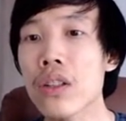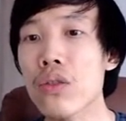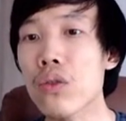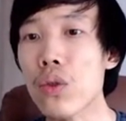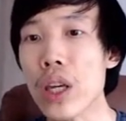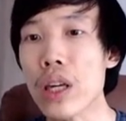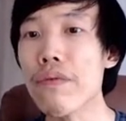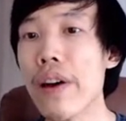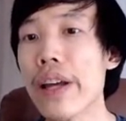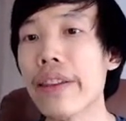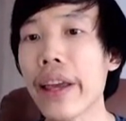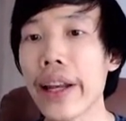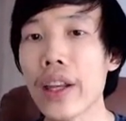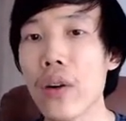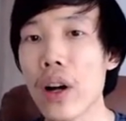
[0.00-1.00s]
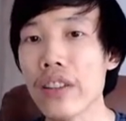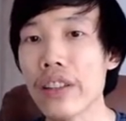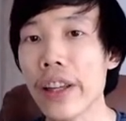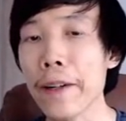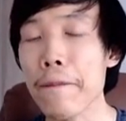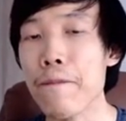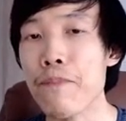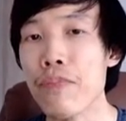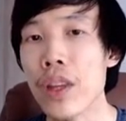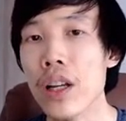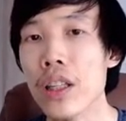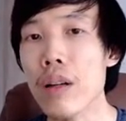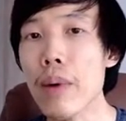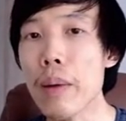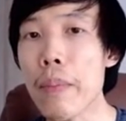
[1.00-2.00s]
chuyên về technical architect
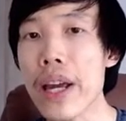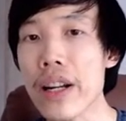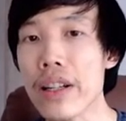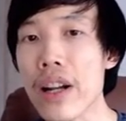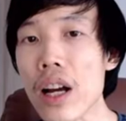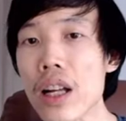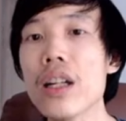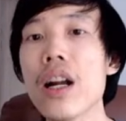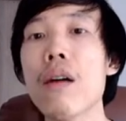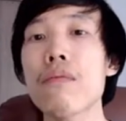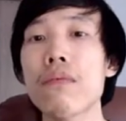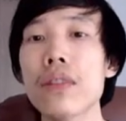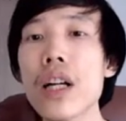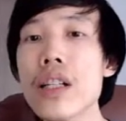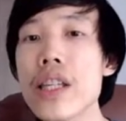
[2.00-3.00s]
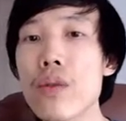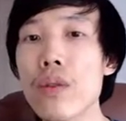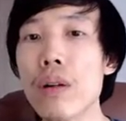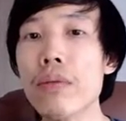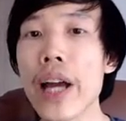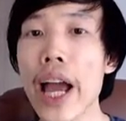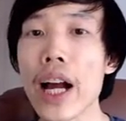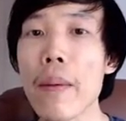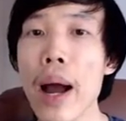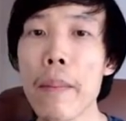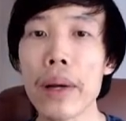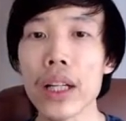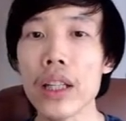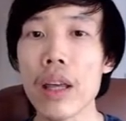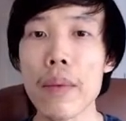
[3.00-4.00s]
nhưng mình biết rất rộng rất nhiều công nghệ các bạn
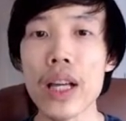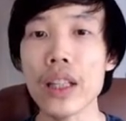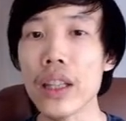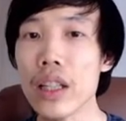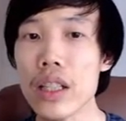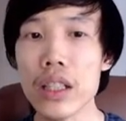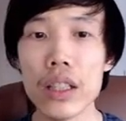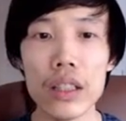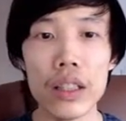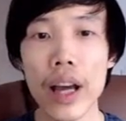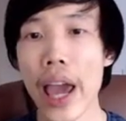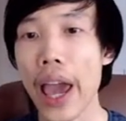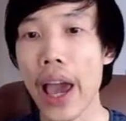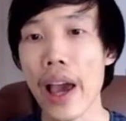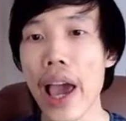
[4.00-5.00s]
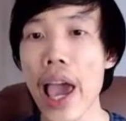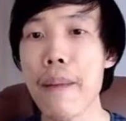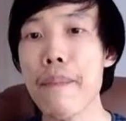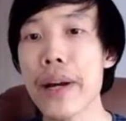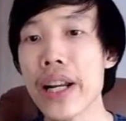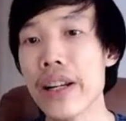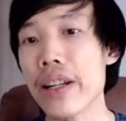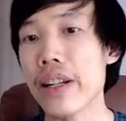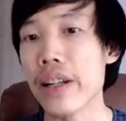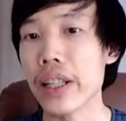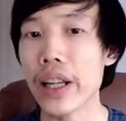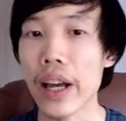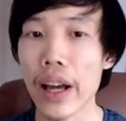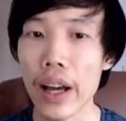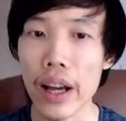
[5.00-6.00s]
mình có thể biết từ embedded uh,
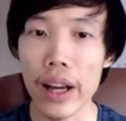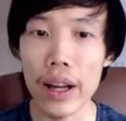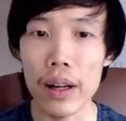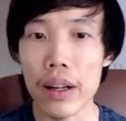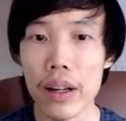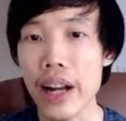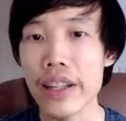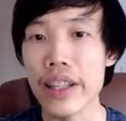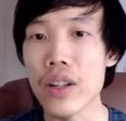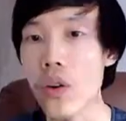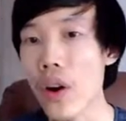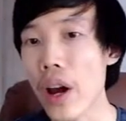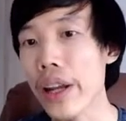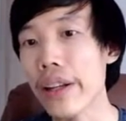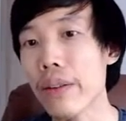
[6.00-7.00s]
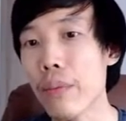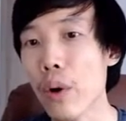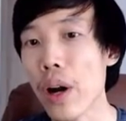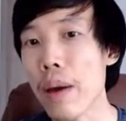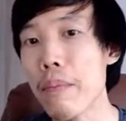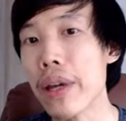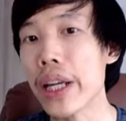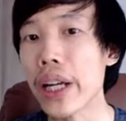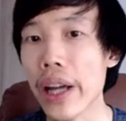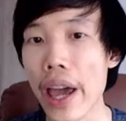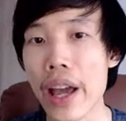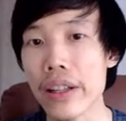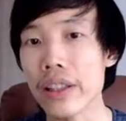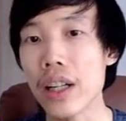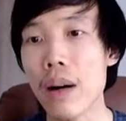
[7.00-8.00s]
à, RTOS programming
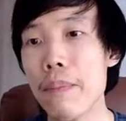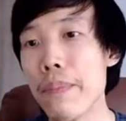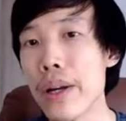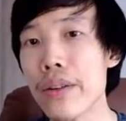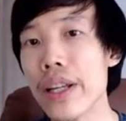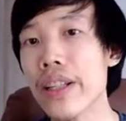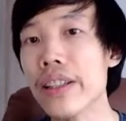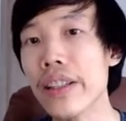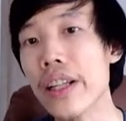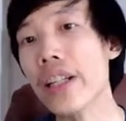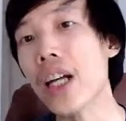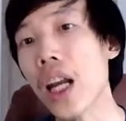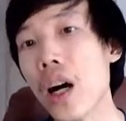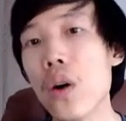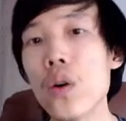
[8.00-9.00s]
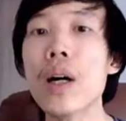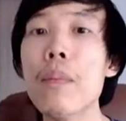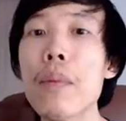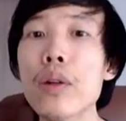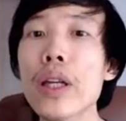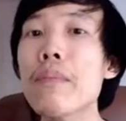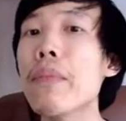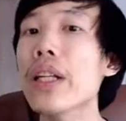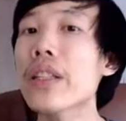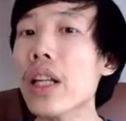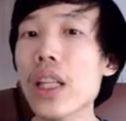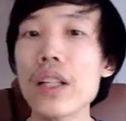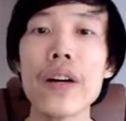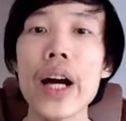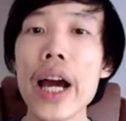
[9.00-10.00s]
edge computing cho đến cloud computing mình
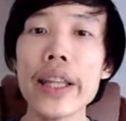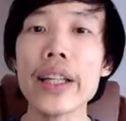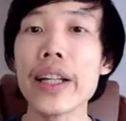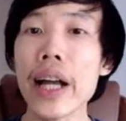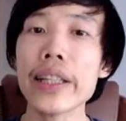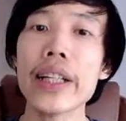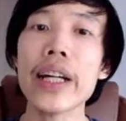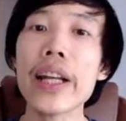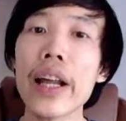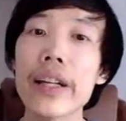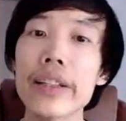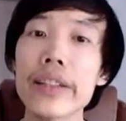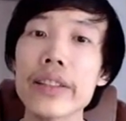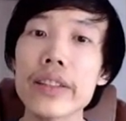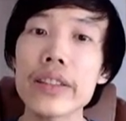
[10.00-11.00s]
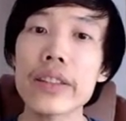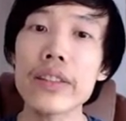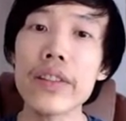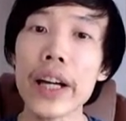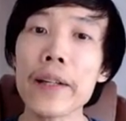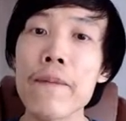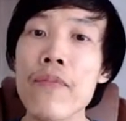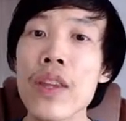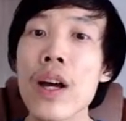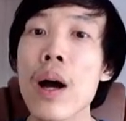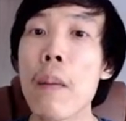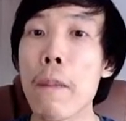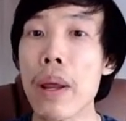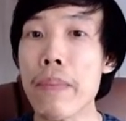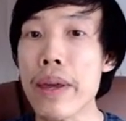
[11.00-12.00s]
certify hết tất cả những cái như vậy
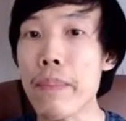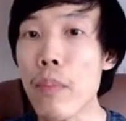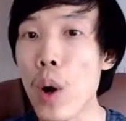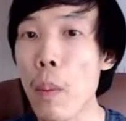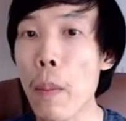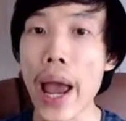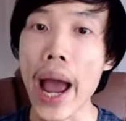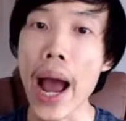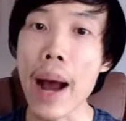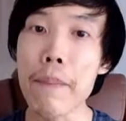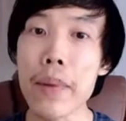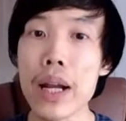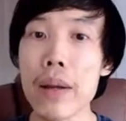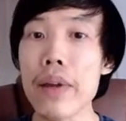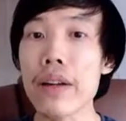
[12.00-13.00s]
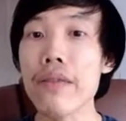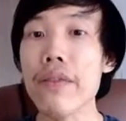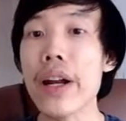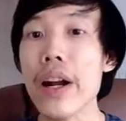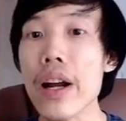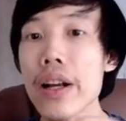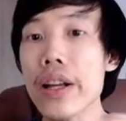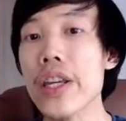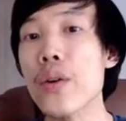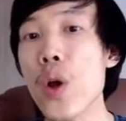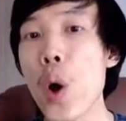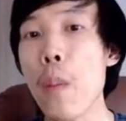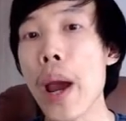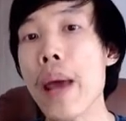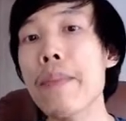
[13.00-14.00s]
mình biết mobile app mình biết về rất nhiều
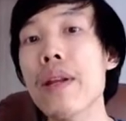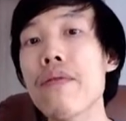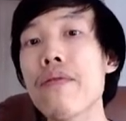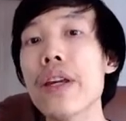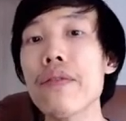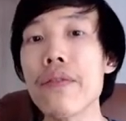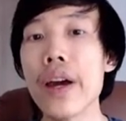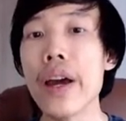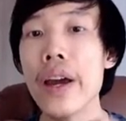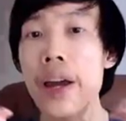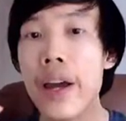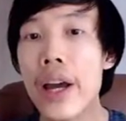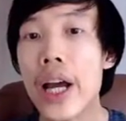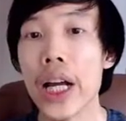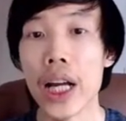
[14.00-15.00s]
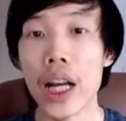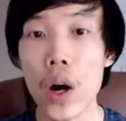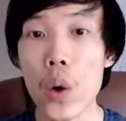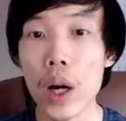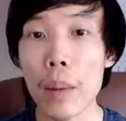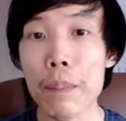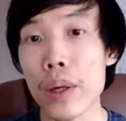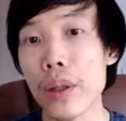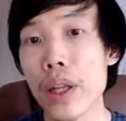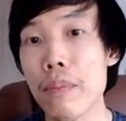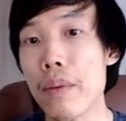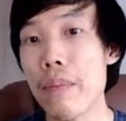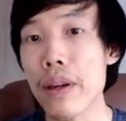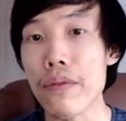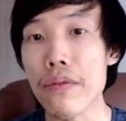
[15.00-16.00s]
domain mình biết về cloud computing
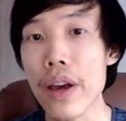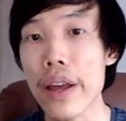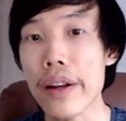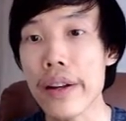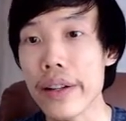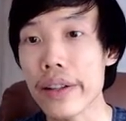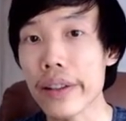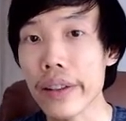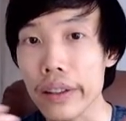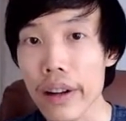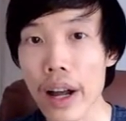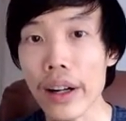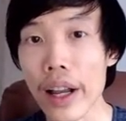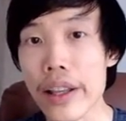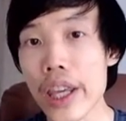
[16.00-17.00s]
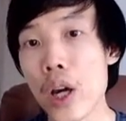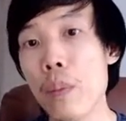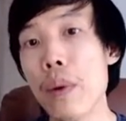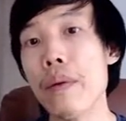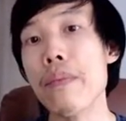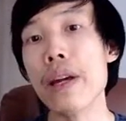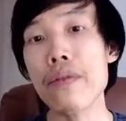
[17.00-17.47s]
mình biết về rất là nhiều mình biết